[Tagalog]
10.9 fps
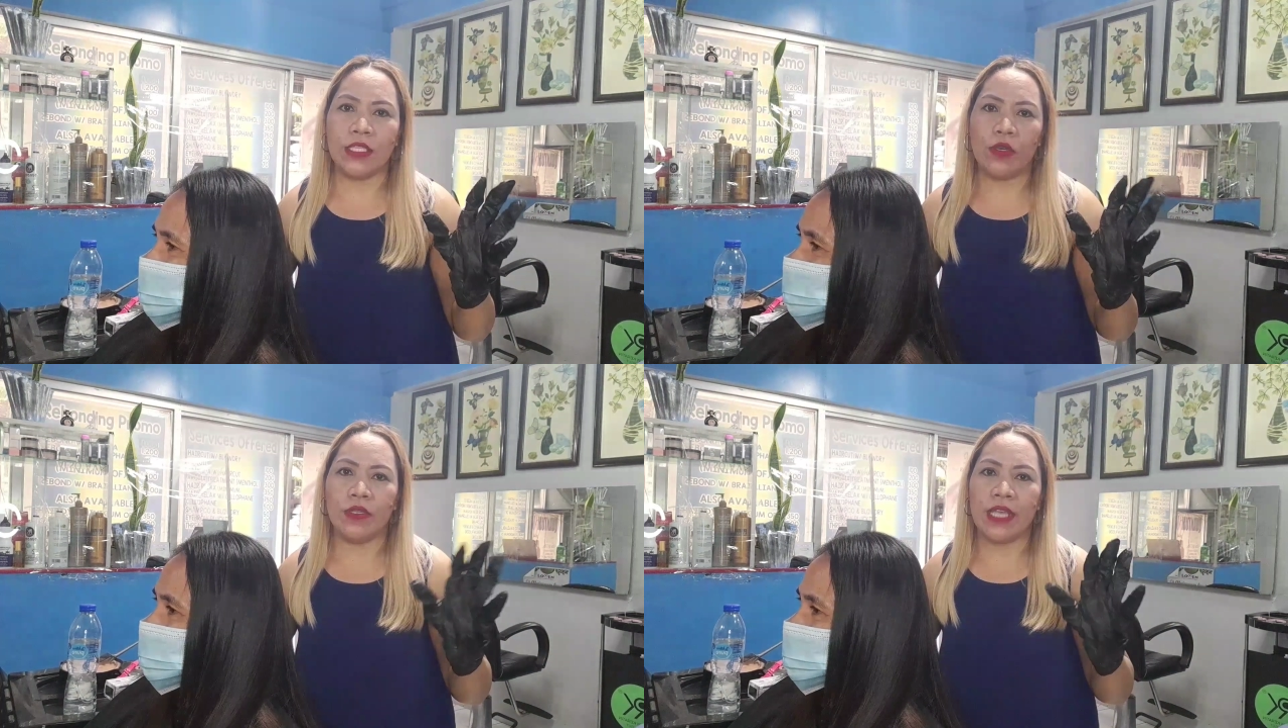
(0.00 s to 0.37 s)

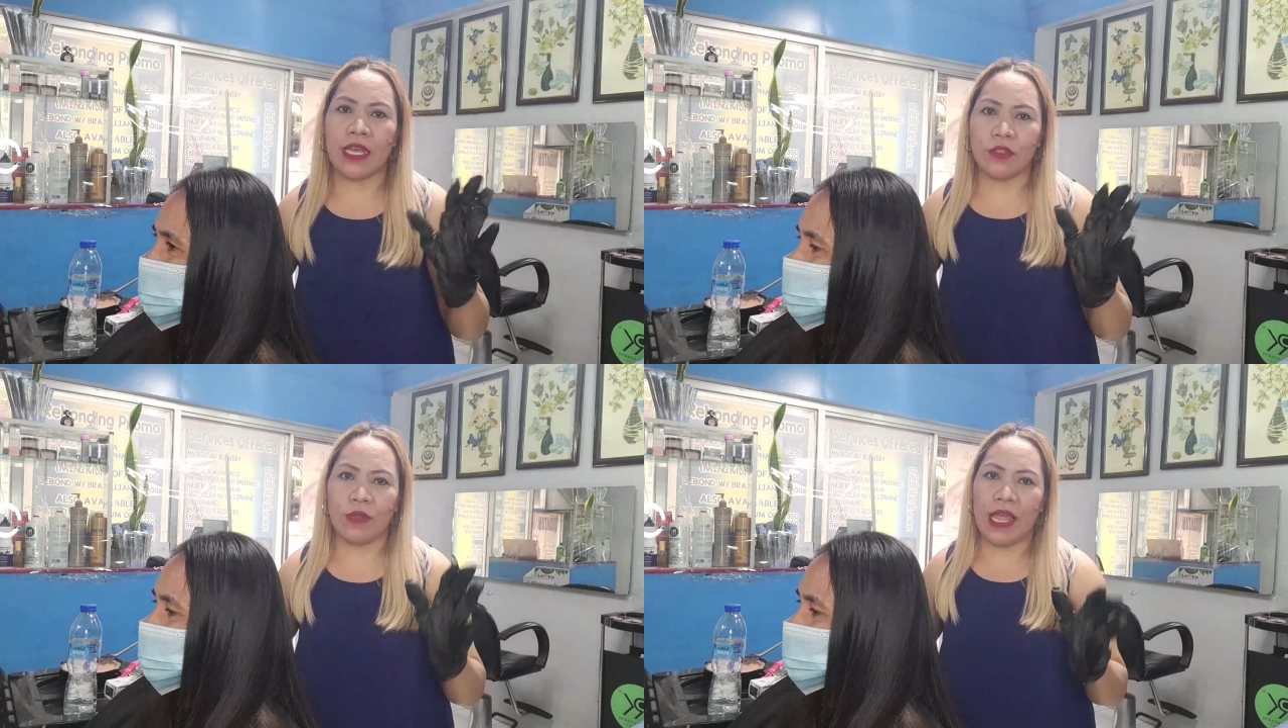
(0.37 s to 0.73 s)
So,
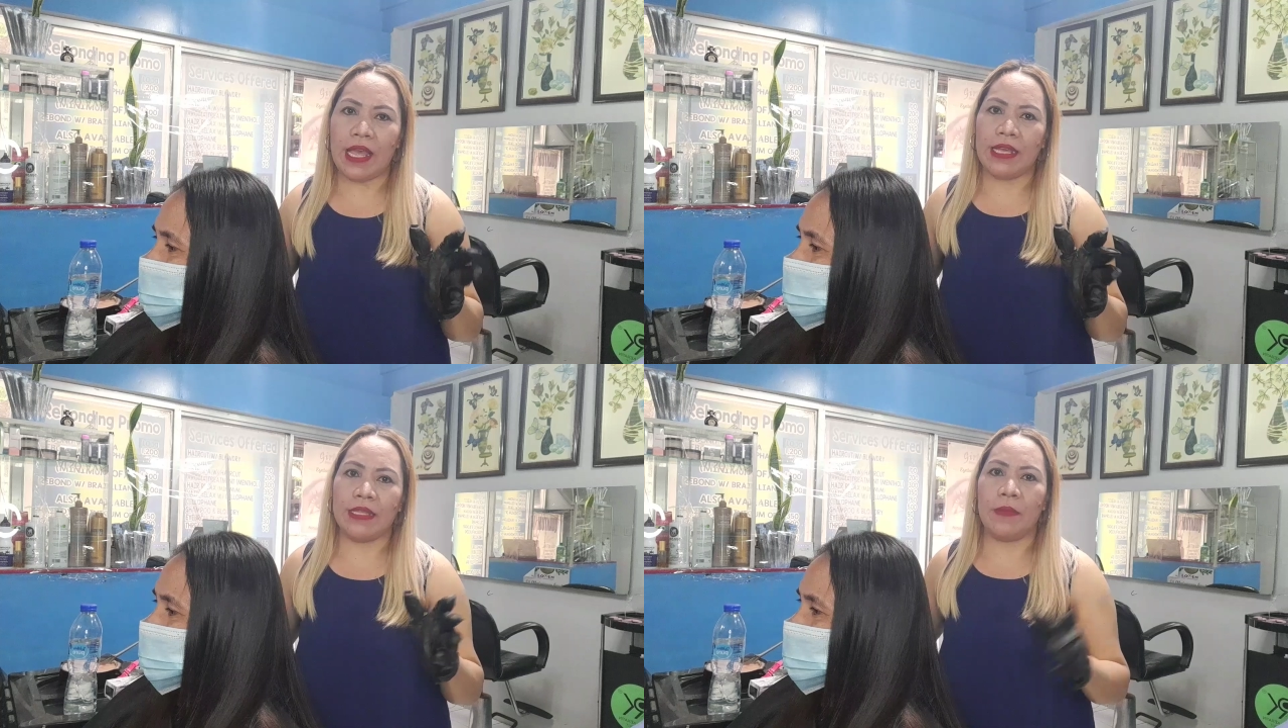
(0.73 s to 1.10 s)
sakto
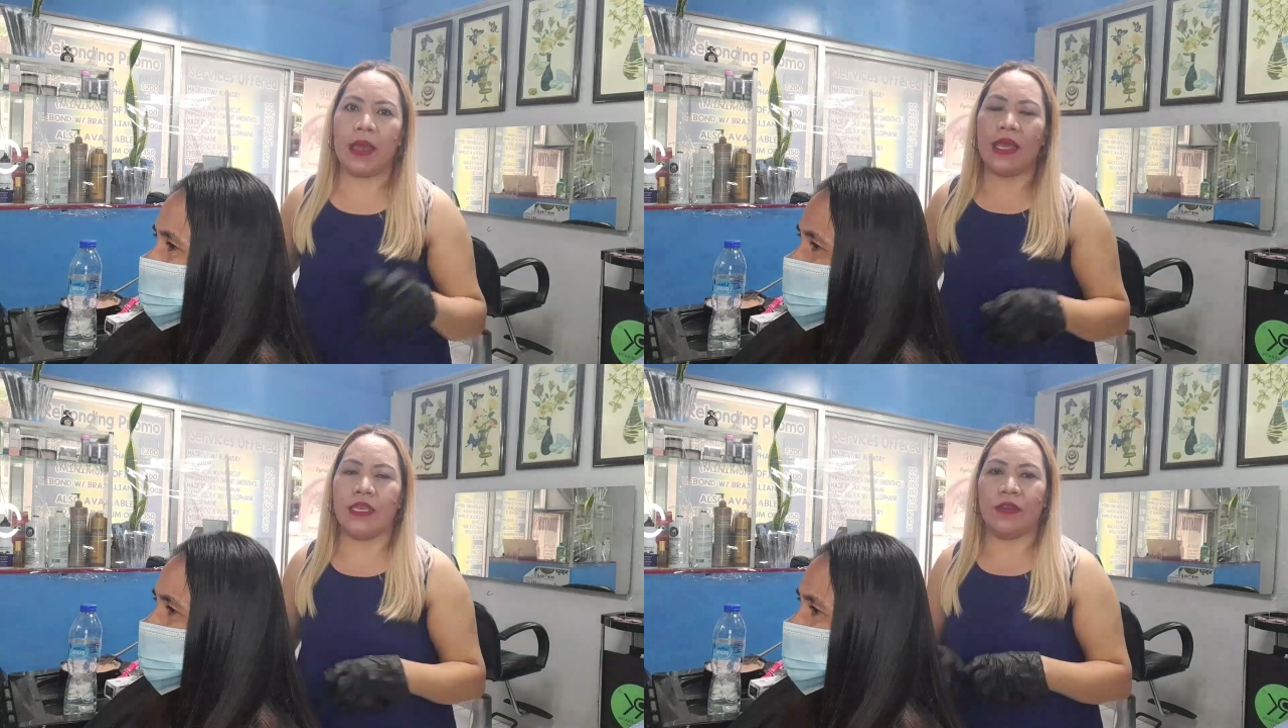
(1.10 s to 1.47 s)
lang, di
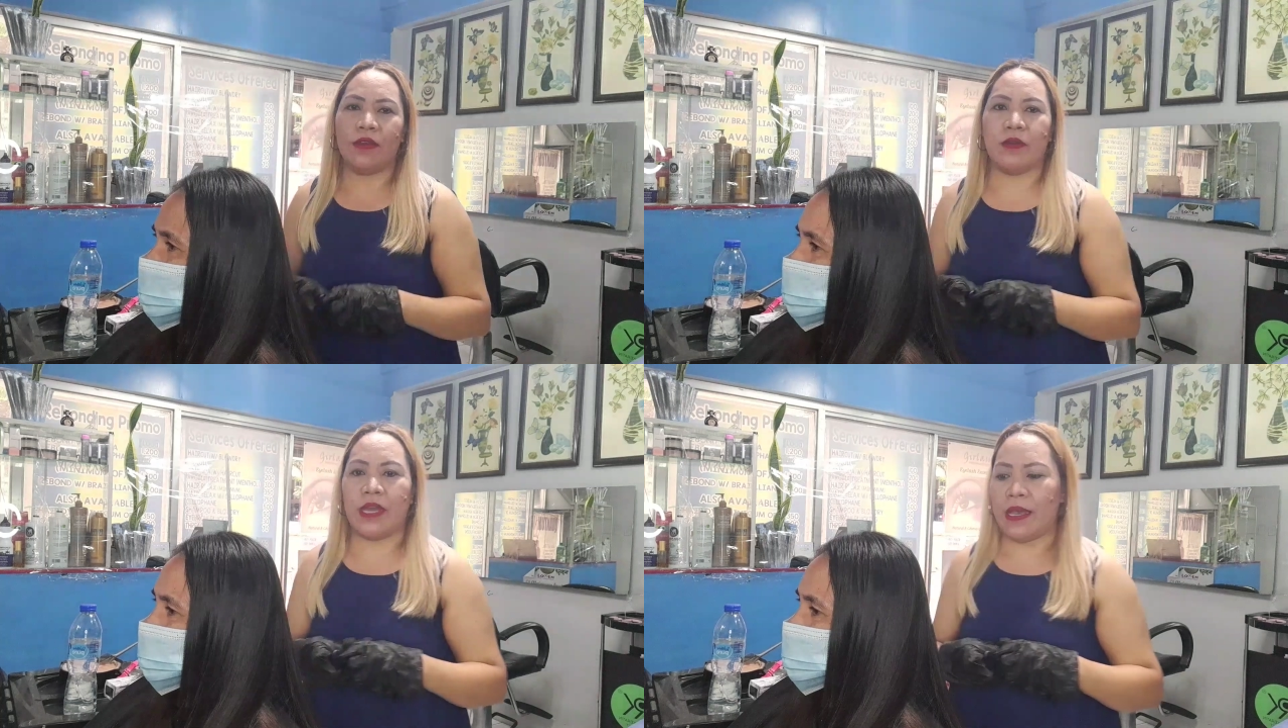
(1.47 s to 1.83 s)
ba?
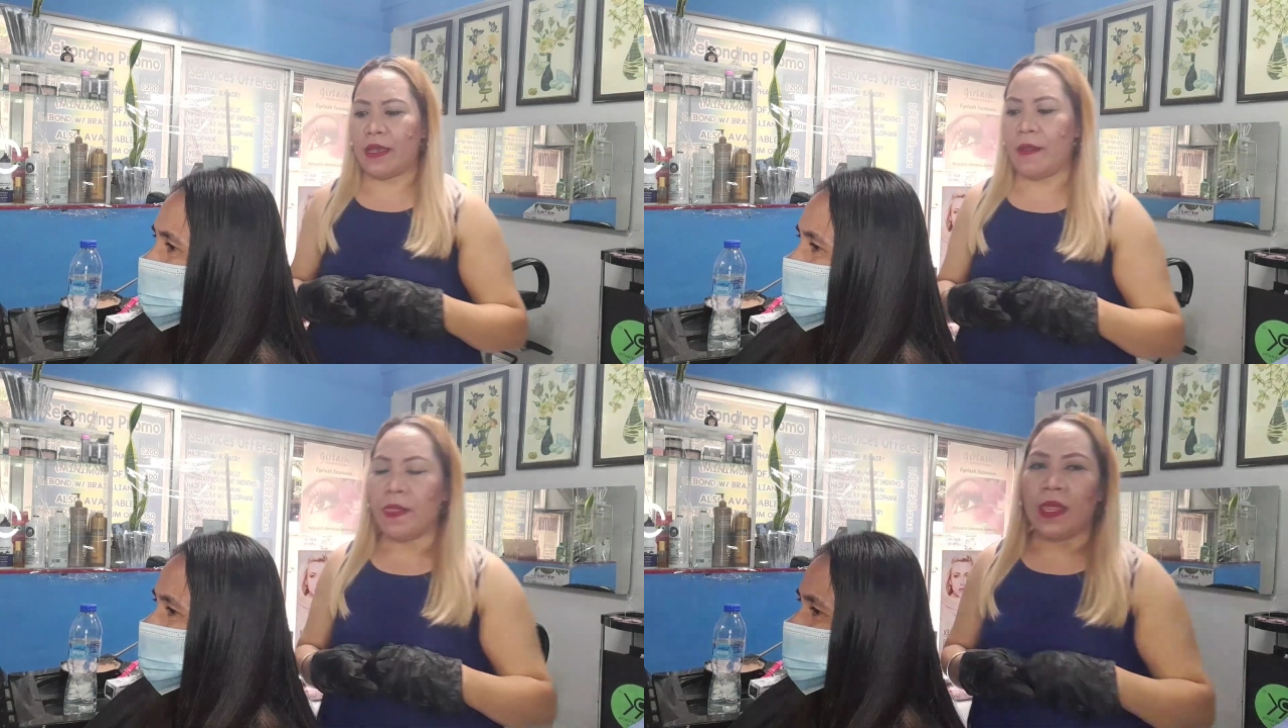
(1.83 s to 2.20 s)
Yung uh,